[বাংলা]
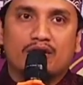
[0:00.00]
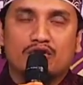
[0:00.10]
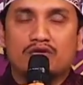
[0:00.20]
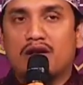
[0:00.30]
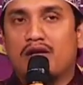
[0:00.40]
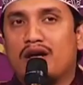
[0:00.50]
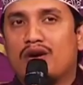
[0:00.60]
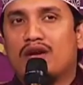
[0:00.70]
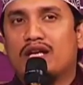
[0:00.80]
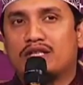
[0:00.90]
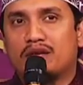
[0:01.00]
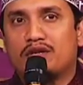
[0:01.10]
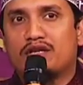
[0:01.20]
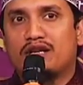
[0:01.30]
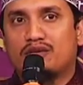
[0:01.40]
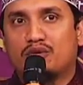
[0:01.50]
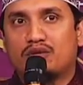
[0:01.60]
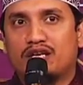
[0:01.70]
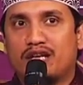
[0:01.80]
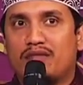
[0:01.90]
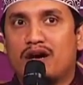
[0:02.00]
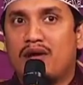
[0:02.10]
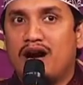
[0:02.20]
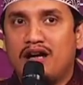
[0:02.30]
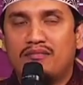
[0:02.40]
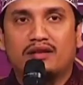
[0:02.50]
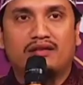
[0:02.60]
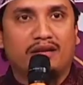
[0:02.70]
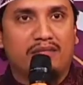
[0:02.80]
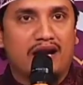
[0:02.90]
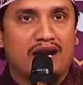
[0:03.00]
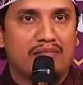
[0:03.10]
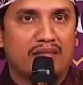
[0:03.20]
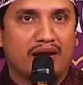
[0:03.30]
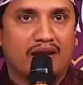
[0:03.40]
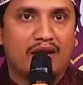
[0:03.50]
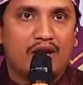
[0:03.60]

রসুসাল্লাহ আলী ইসলাম ইরশাদ করছেন ইমাম আহমদ ইবনে হাম্বল